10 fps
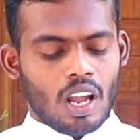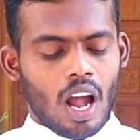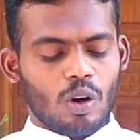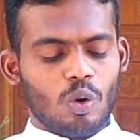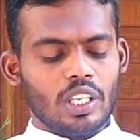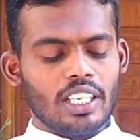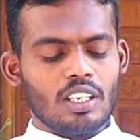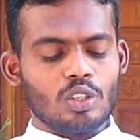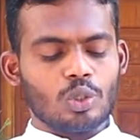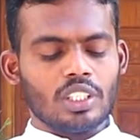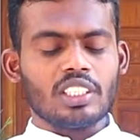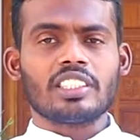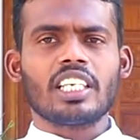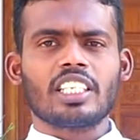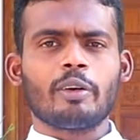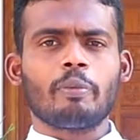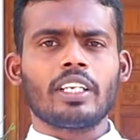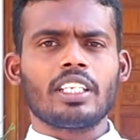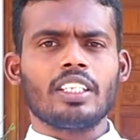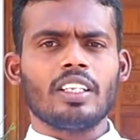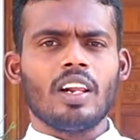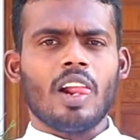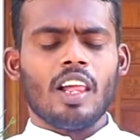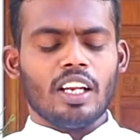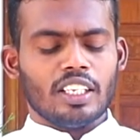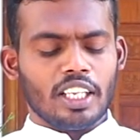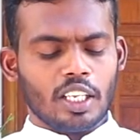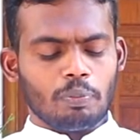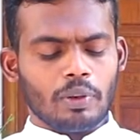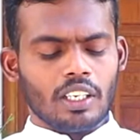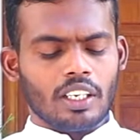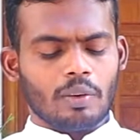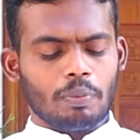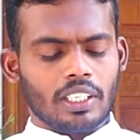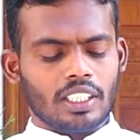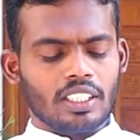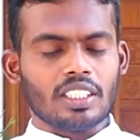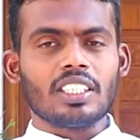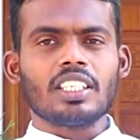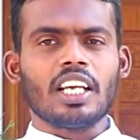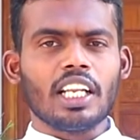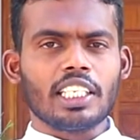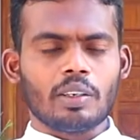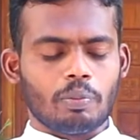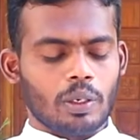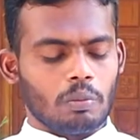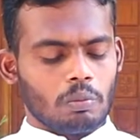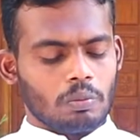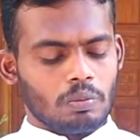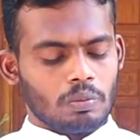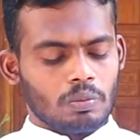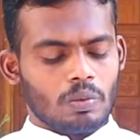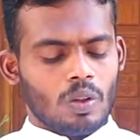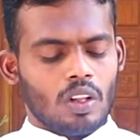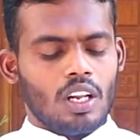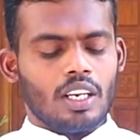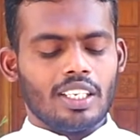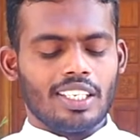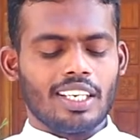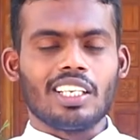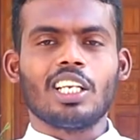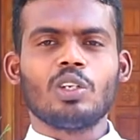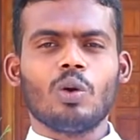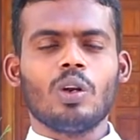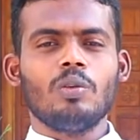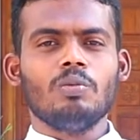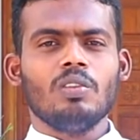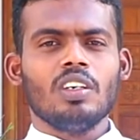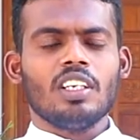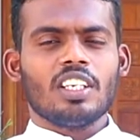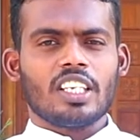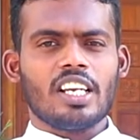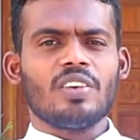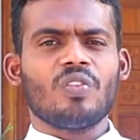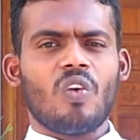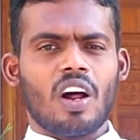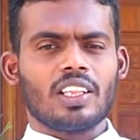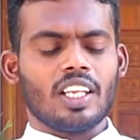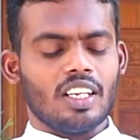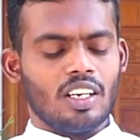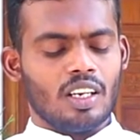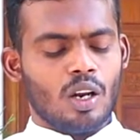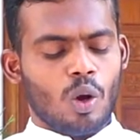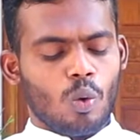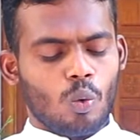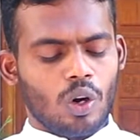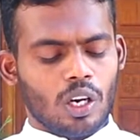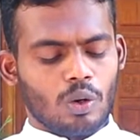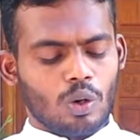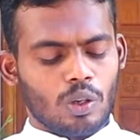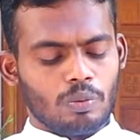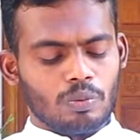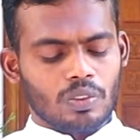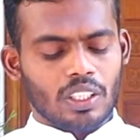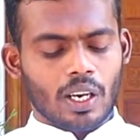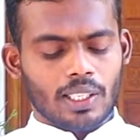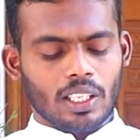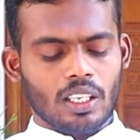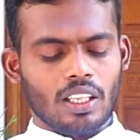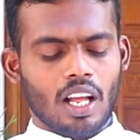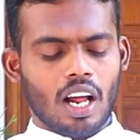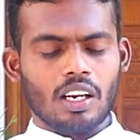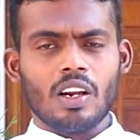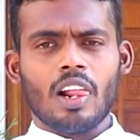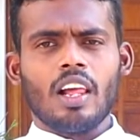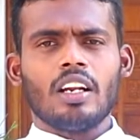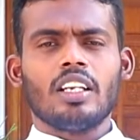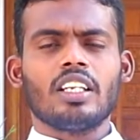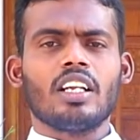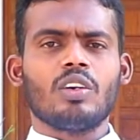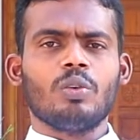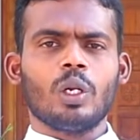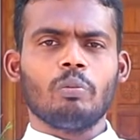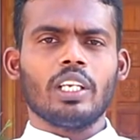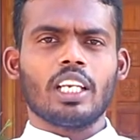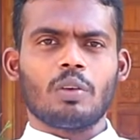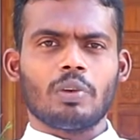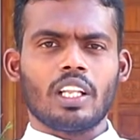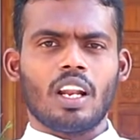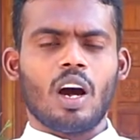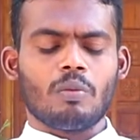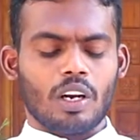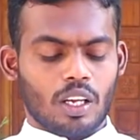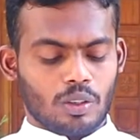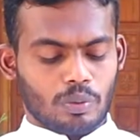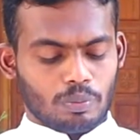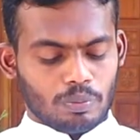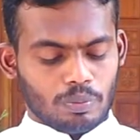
அக்கொடிகள் கூட்டிச் சேர்க்கப்பட்டு நெருப்பிலிடப்பட்டு எரிக்கப்படும் நீங்கள் என்னுள்ளும் என் வார்த்தைகள் உங்கள் உள்ளும் நிலைத்திருந்தால் நீங்கள் விரும்பி கேட்பதெல்லாம் நடக்கும்